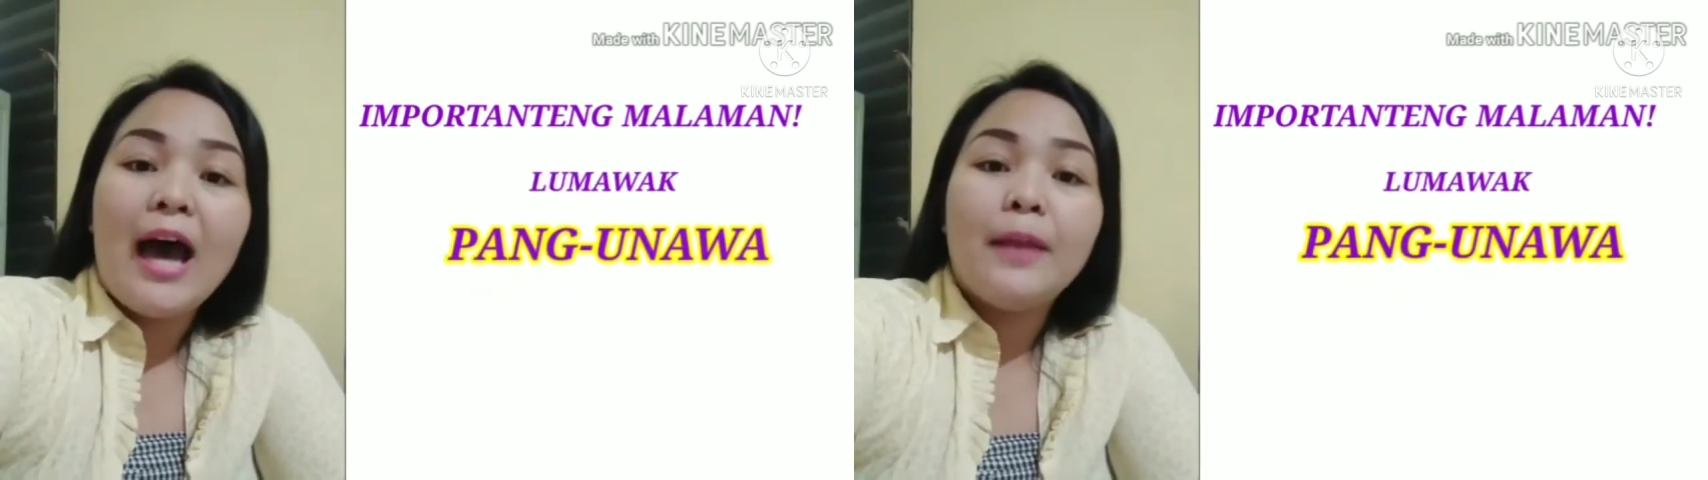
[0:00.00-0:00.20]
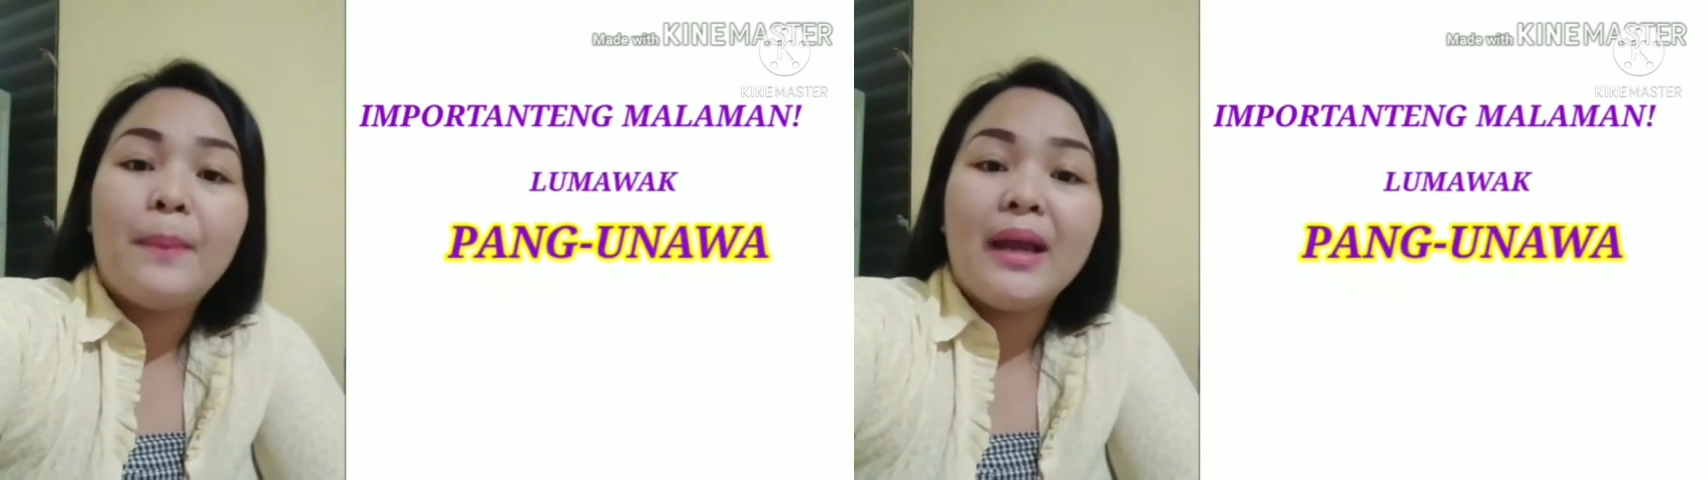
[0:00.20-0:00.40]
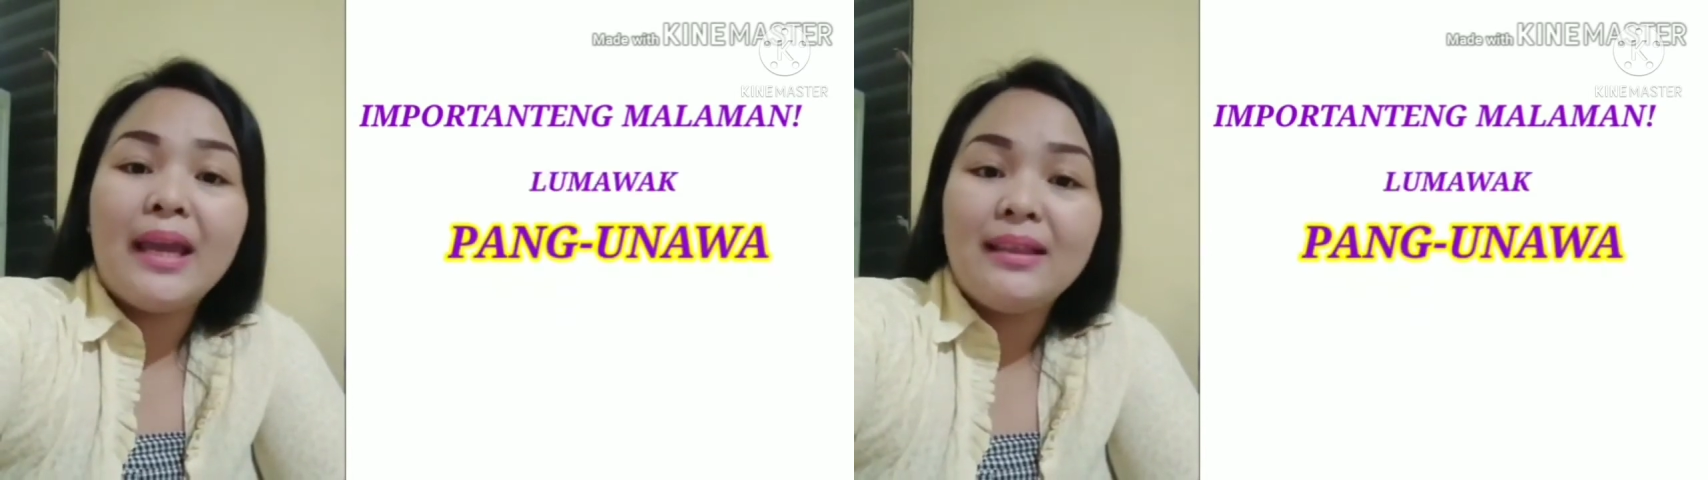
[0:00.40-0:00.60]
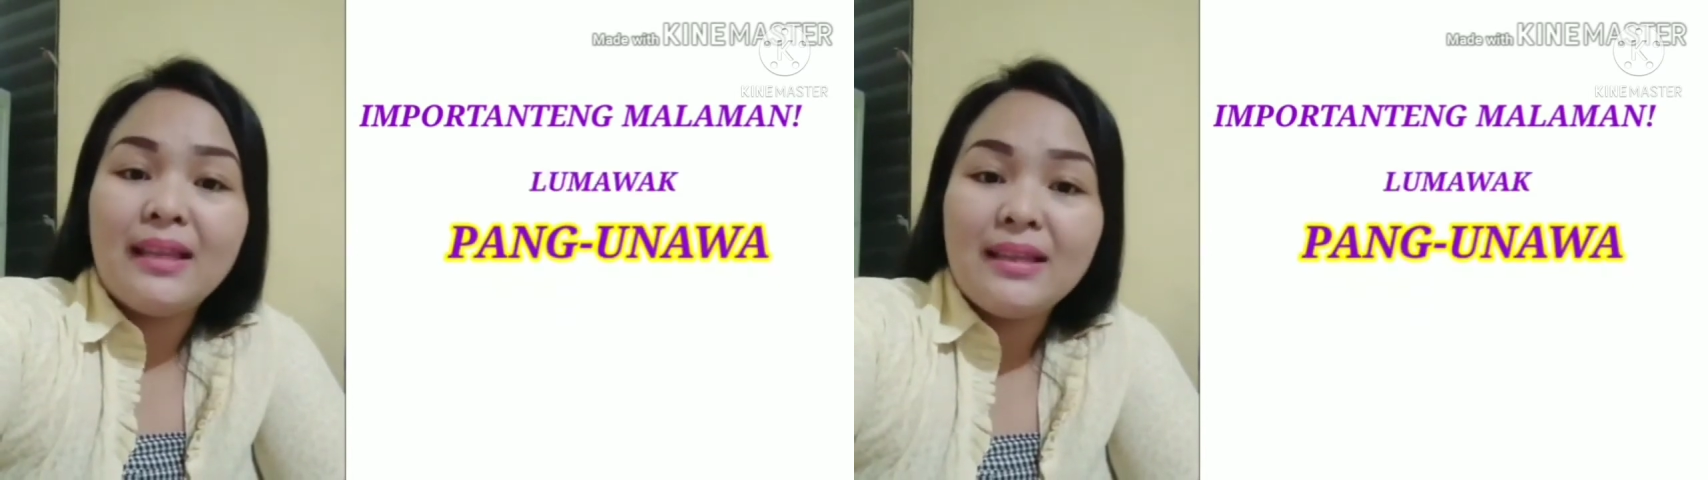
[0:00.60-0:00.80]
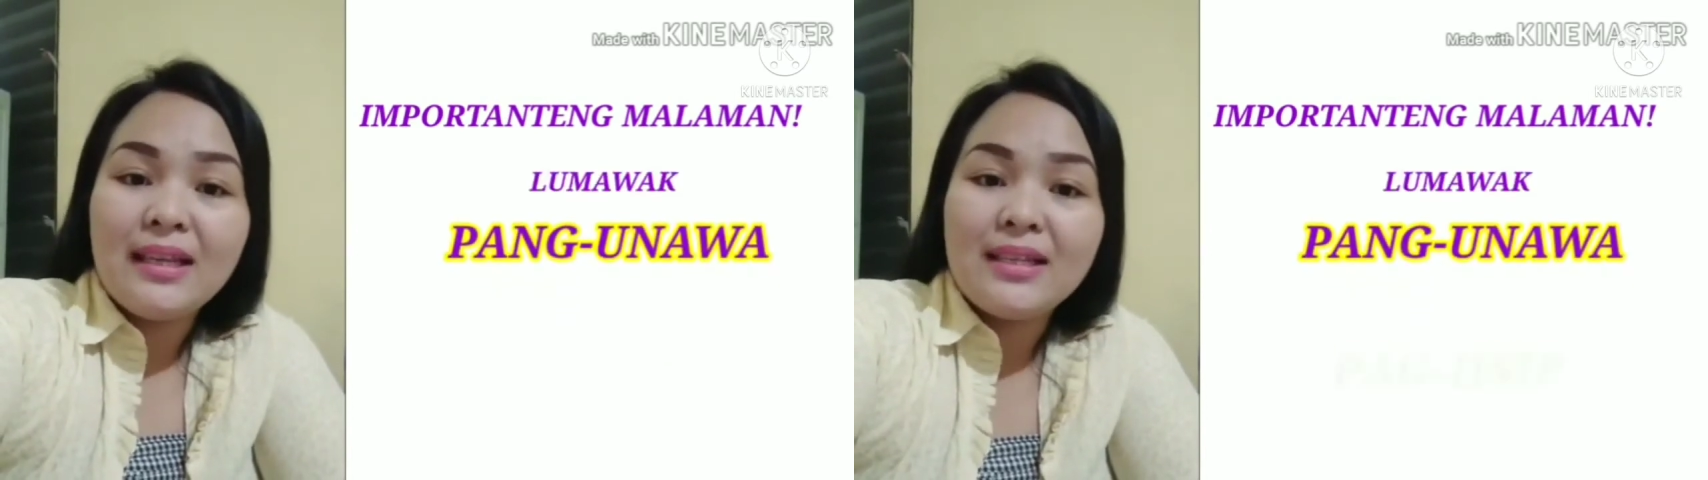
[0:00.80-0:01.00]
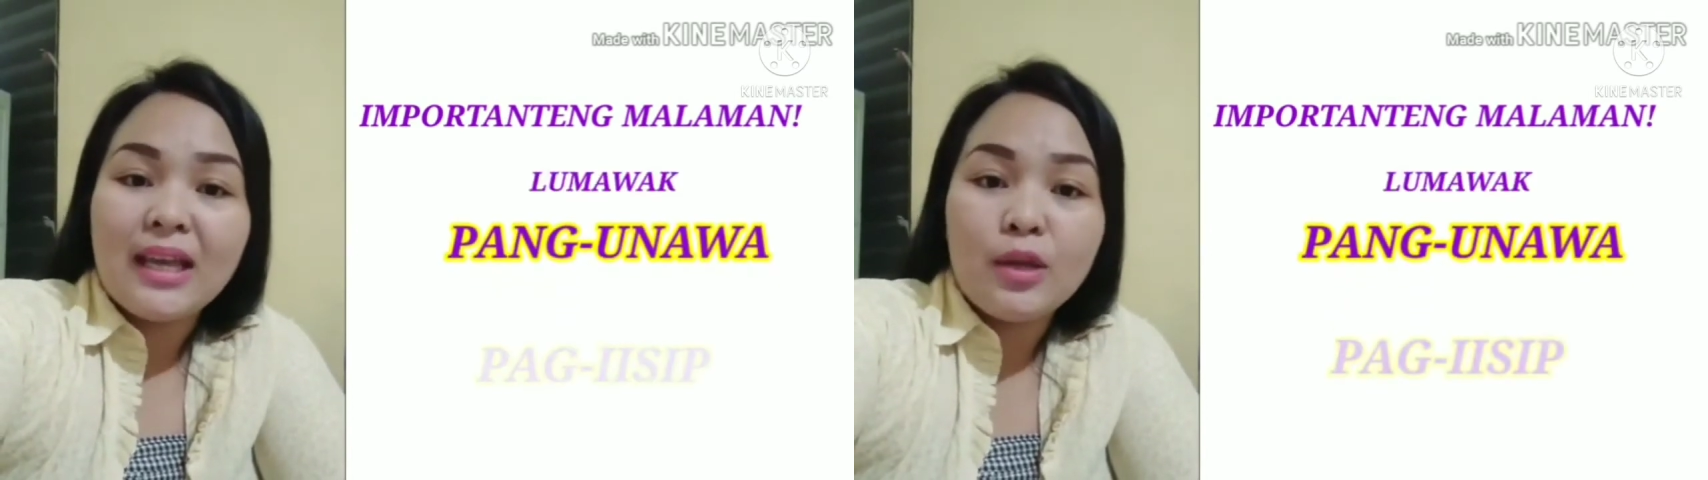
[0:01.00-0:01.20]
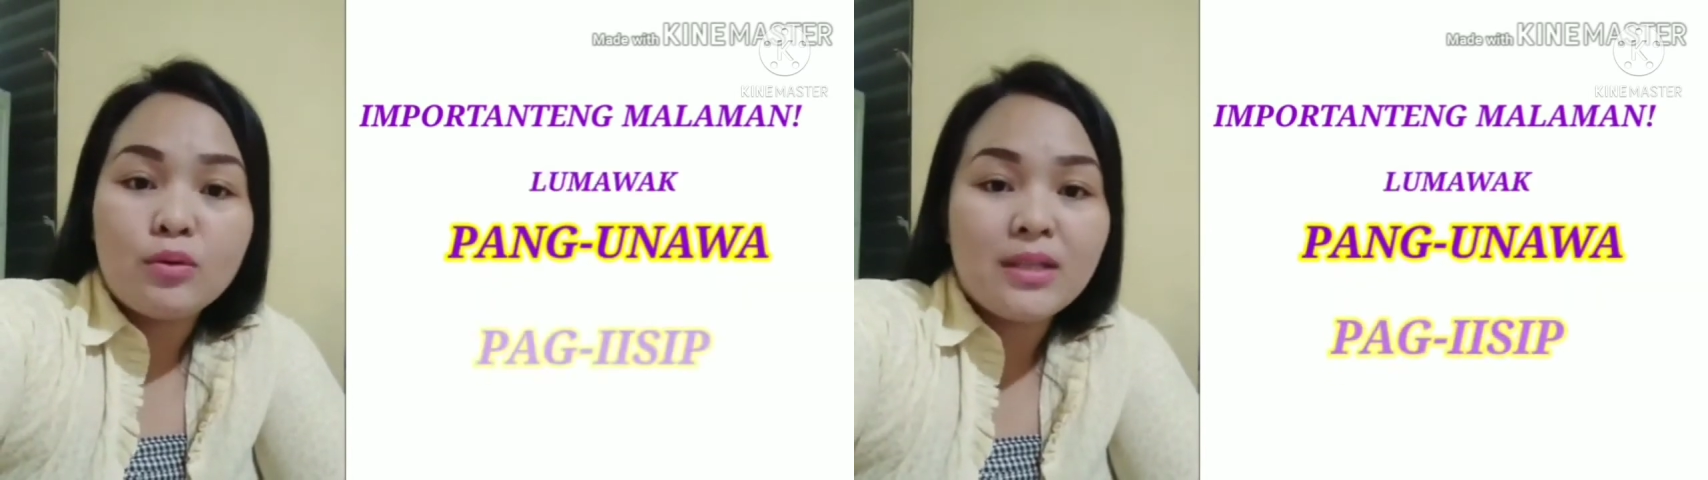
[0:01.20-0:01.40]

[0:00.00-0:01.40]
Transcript: at pag-intindi sa iyong